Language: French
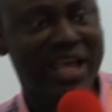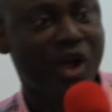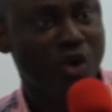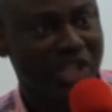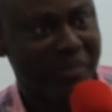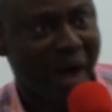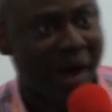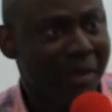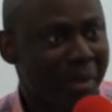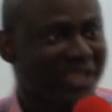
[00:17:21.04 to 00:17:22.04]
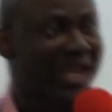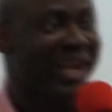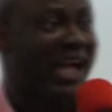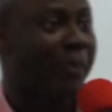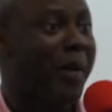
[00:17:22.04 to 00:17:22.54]
kondima, parce qu'il
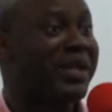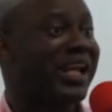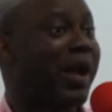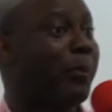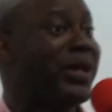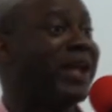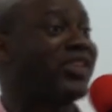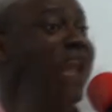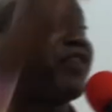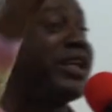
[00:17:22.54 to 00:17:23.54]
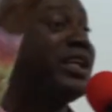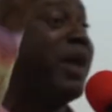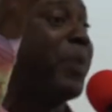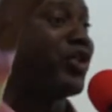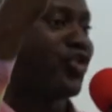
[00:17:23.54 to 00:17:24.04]
est capable de remplir la terre avec
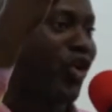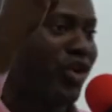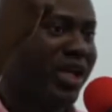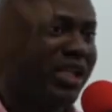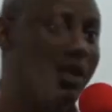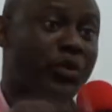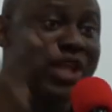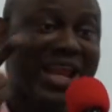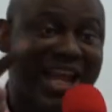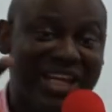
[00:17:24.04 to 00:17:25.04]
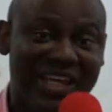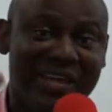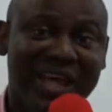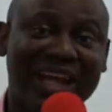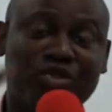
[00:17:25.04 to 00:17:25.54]
des personnes. C'est pour cela qu'il a dit,
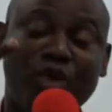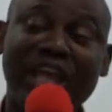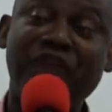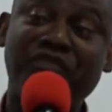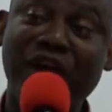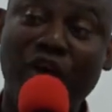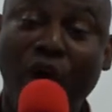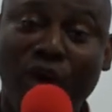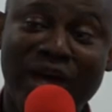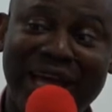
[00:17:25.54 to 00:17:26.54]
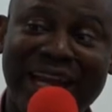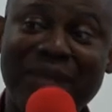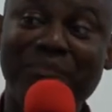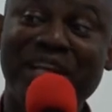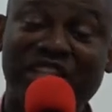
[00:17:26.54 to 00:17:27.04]
soyez féconds,
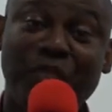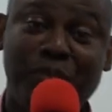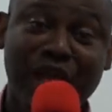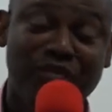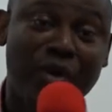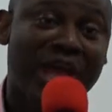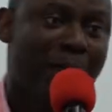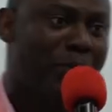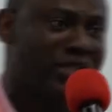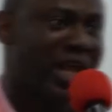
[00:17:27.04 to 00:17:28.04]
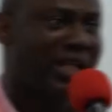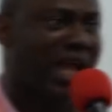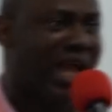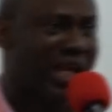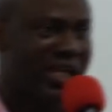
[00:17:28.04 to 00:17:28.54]
multipliez-vous et remplissez la
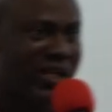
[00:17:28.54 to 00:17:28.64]
terre.